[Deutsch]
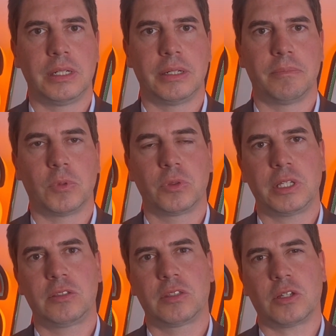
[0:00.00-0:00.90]
Ähm,
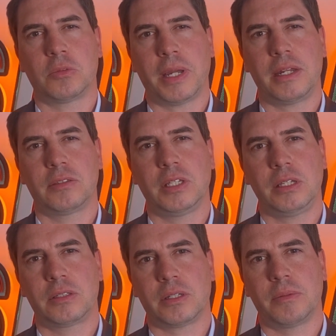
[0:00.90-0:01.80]
und das ist aus meiner
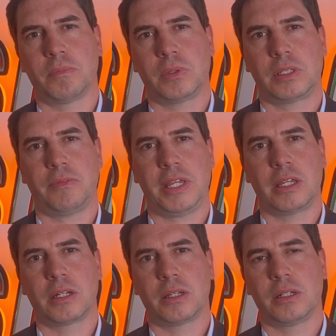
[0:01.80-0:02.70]
Sicht ähm, der
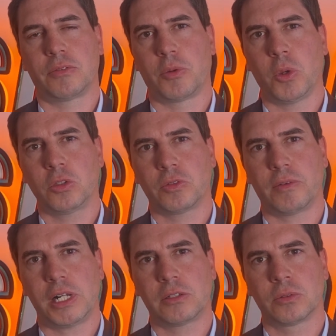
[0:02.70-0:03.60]
Weg in der,
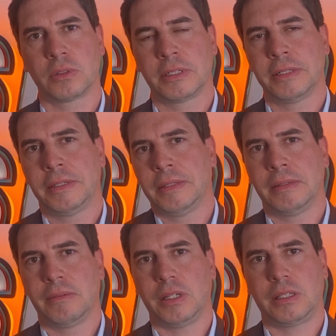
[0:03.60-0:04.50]
Vermögensverwaltung.
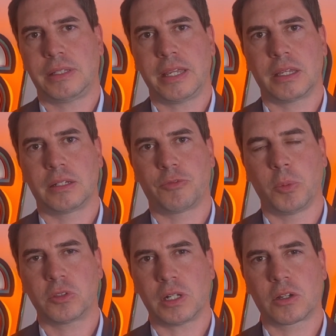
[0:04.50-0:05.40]
Ich denke, der
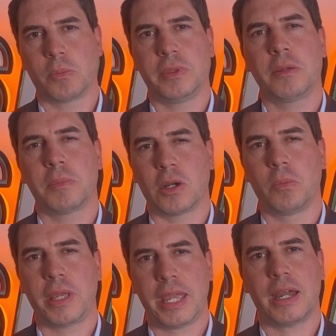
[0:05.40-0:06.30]
Vermögensverwalter kommt nicht mehr
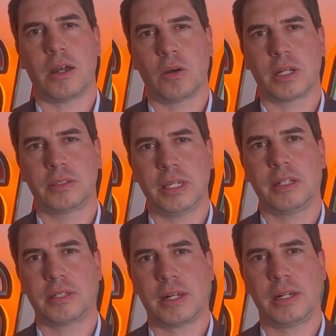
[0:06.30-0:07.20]
umher, auch eine
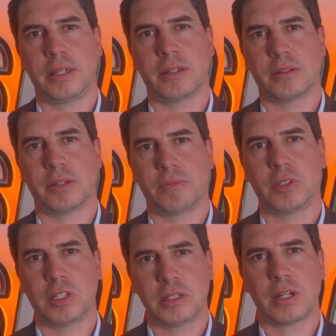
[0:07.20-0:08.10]
digitale äh,
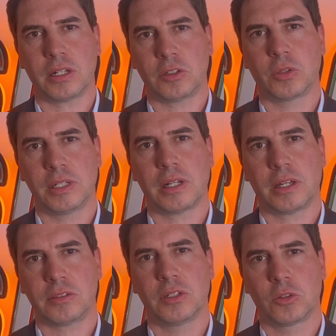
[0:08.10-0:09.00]
Visitenkarte zu
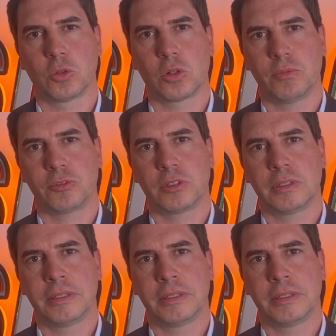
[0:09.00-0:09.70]
hinterlassen in Zukunft.